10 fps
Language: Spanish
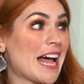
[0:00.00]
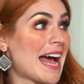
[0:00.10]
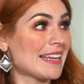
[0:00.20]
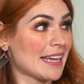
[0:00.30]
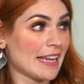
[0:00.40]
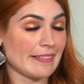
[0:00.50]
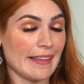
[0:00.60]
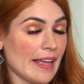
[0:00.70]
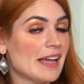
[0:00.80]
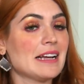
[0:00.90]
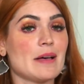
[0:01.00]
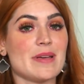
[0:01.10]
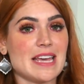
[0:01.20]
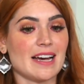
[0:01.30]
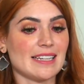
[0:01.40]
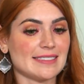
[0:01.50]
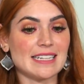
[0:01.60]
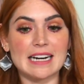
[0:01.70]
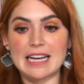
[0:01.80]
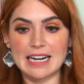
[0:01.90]
hay gente que me llega a decir,
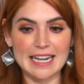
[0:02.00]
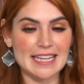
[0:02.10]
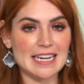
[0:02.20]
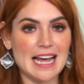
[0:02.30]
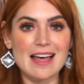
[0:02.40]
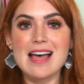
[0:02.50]
Regina,